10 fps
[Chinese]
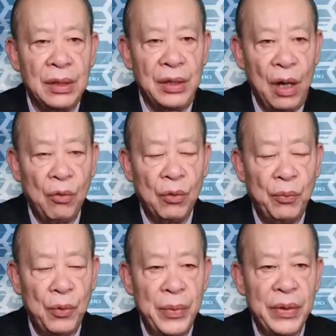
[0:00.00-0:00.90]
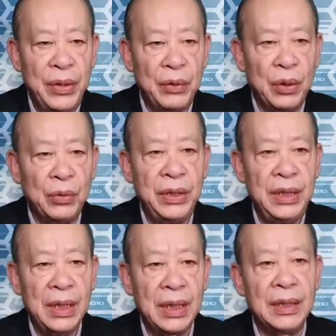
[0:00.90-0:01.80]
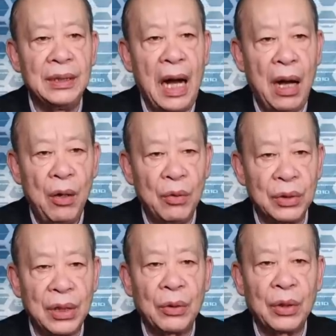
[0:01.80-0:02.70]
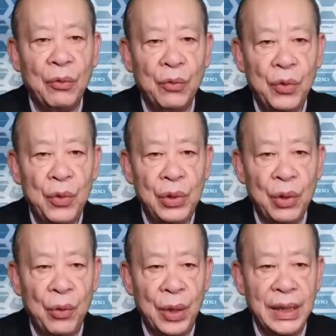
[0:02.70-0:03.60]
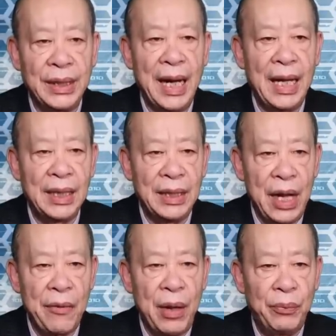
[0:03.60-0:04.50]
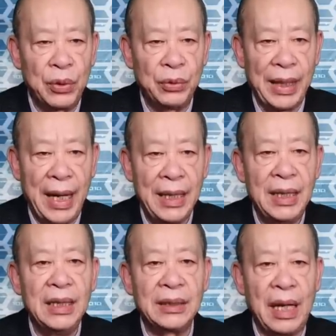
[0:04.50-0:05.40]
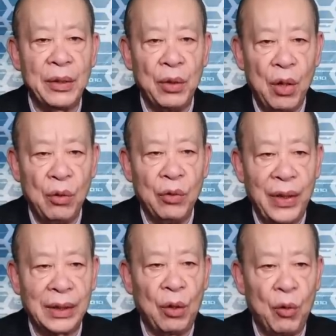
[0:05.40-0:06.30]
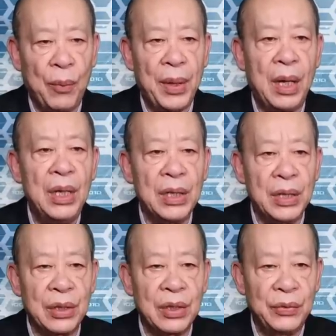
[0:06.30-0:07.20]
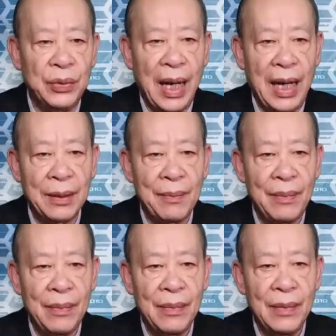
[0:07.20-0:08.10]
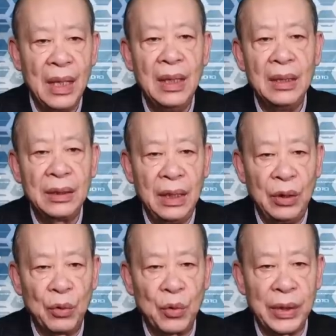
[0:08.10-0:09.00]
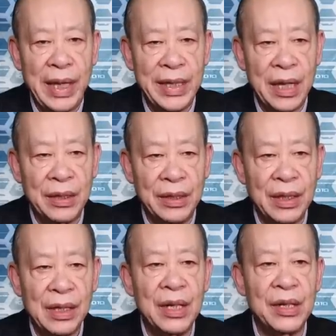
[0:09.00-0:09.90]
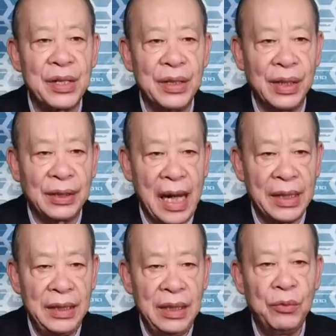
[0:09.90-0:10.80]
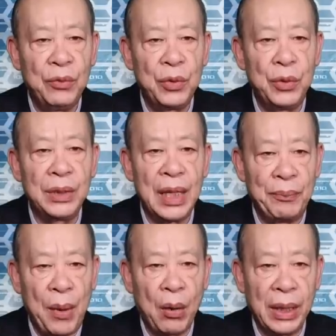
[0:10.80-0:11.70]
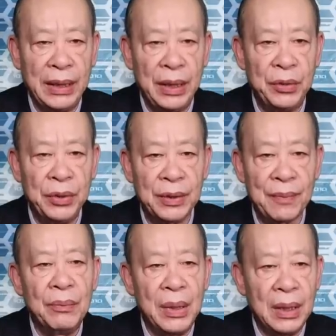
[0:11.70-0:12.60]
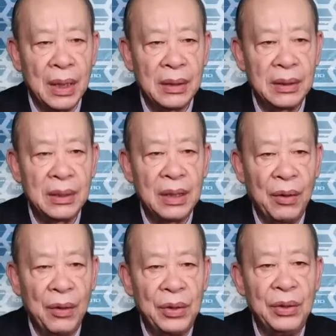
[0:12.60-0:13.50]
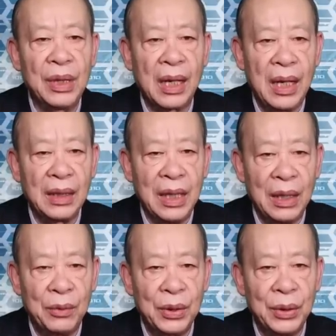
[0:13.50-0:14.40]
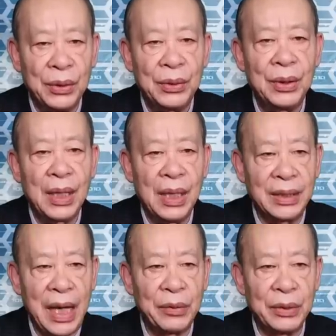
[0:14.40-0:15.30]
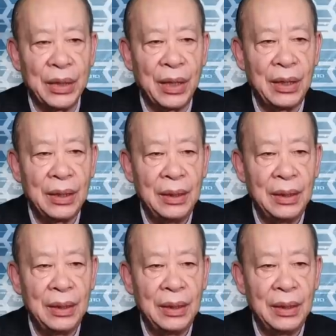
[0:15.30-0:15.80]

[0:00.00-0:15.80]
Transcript: 是小股步兵分队突击，然后找到乌军的火力点和人员部署点，再由后方的火炮实施覆盖。这种作战样式更适合打击乌军的堡垒地区，比俄罗斯正规军的钢铁洪流更加有效。